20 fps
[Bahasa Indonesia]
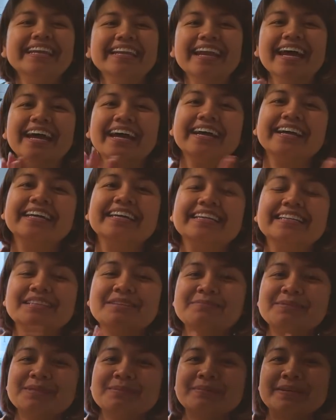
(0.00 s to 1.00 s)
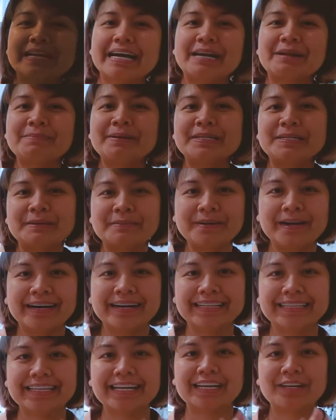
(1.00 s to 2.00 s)
Nah, teman-teman karena banyak
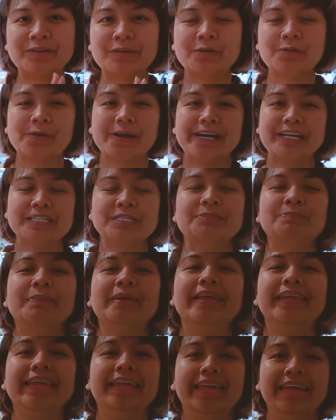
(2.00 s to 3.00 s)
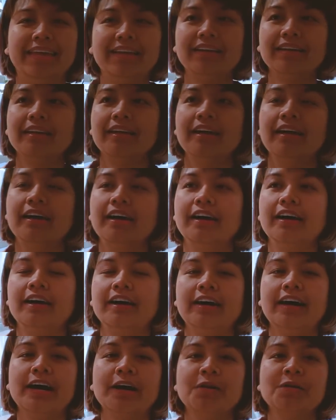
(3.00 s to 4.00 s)
banget yang request pingin
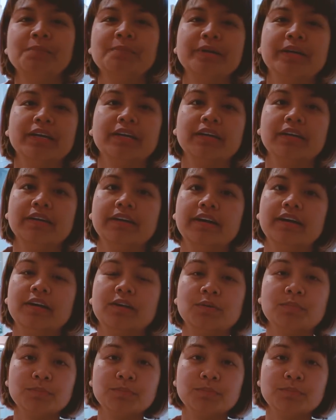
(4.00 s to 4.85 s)
uh, aku bikin uh,